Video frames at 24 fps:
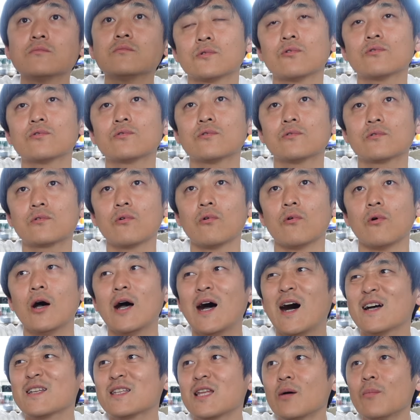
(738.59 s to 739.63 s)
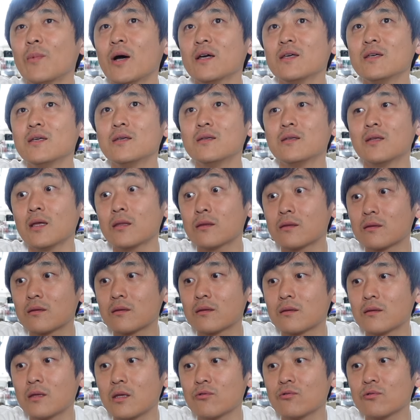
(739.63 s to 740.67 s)
そうすると頭いい
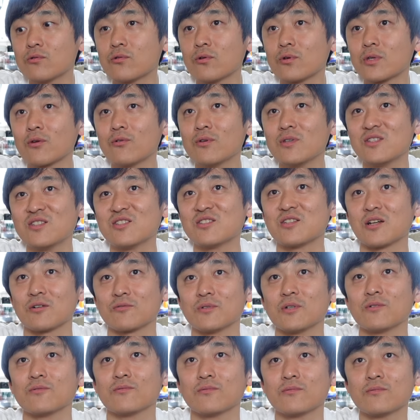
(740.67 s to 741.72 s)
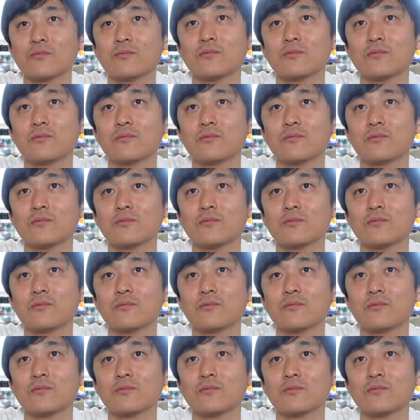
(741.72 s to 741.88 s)
ねっていう状態を維持したくなる